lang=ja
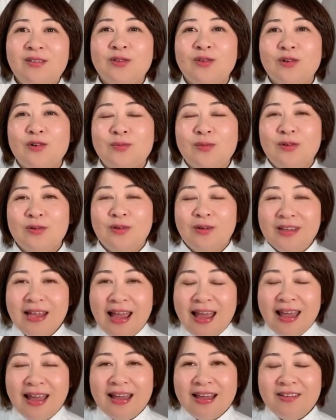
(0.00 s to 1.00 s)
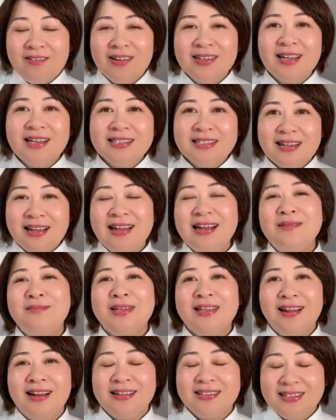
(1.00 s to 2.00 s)
うと思うので、私から
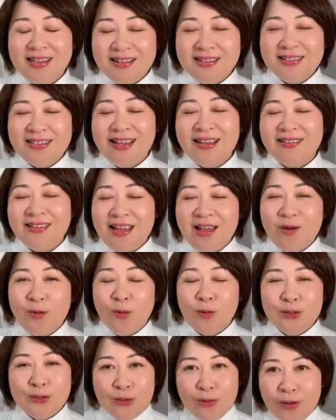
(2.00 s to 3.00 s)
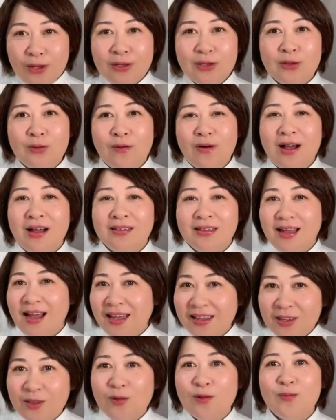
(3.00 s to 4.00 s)
見たら全然ね遅いとかな
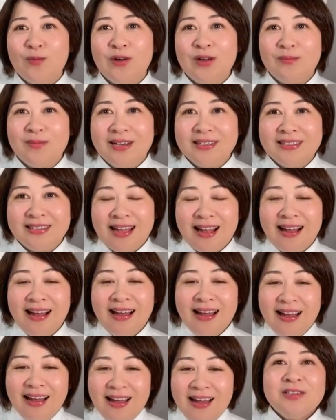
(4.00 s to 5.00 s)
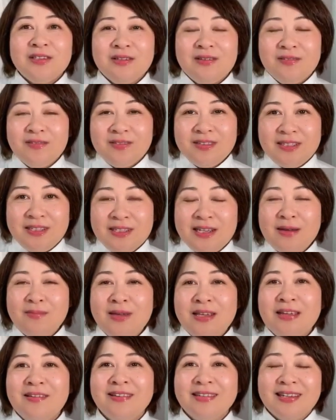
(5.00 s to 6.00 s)
いと思いました。ちなみ
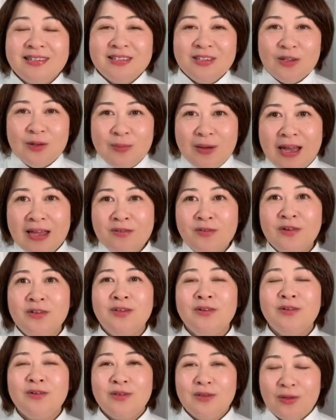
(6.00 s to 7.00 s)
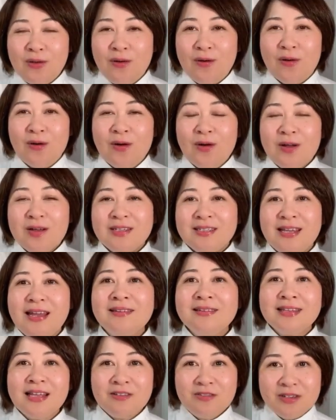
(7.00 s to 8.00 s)
に私の場合を言うと
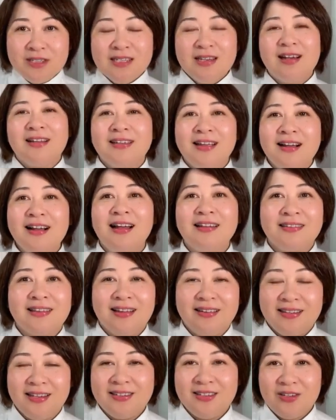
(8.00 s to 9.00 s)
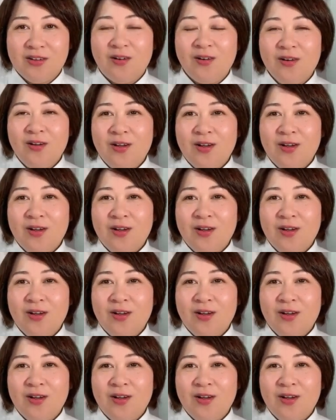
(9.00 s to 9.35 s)
選択肢がなかったんですよ。